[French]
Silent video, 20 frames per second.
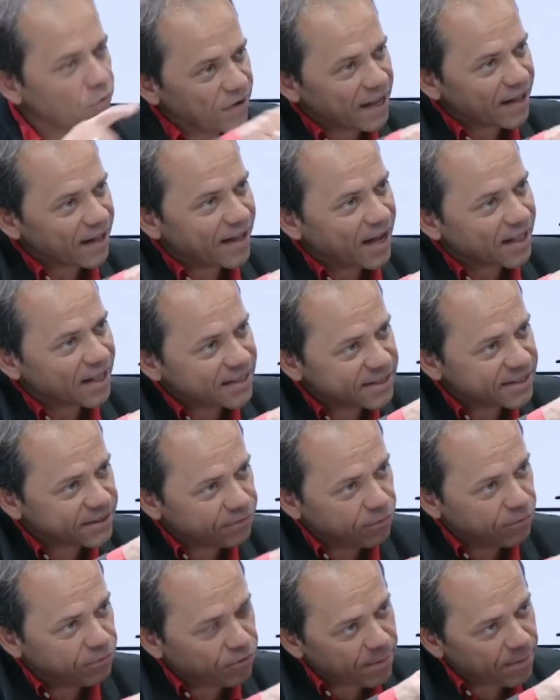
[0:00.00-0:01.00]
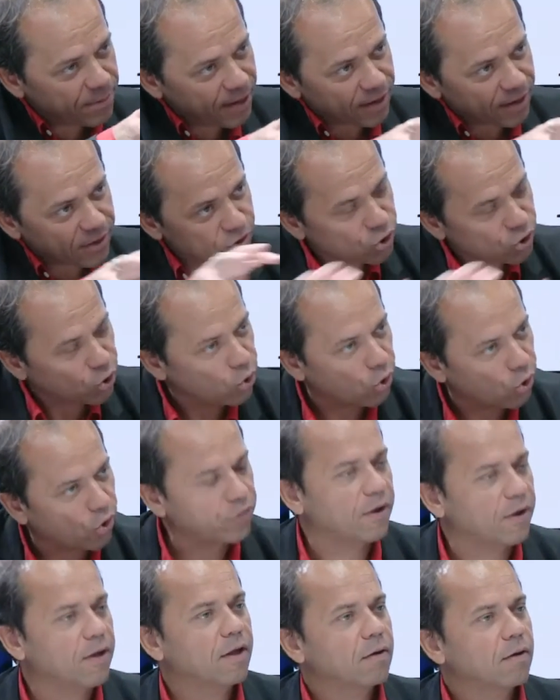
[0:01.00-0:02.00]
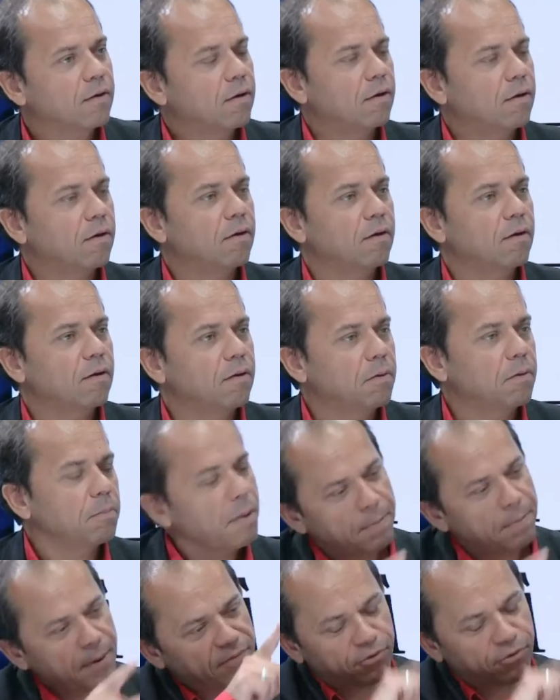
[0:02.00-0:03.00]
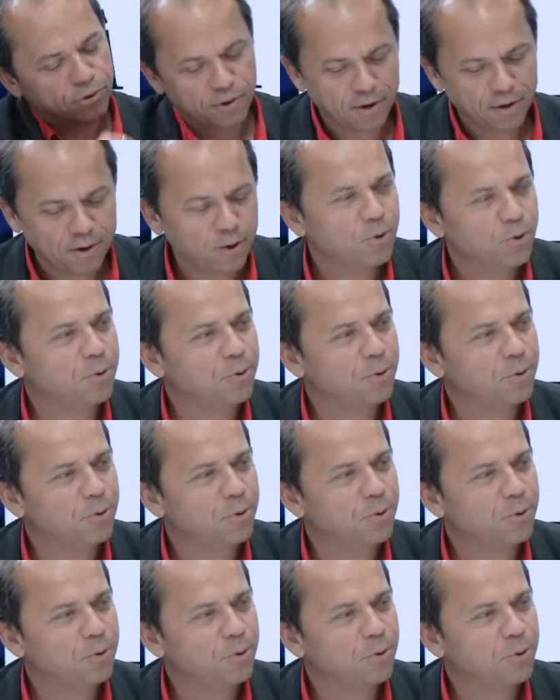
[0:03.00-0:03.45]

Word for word: on va les regarder si vous le voulez bien dans l'ordre. Euh, mais pas le vôtre.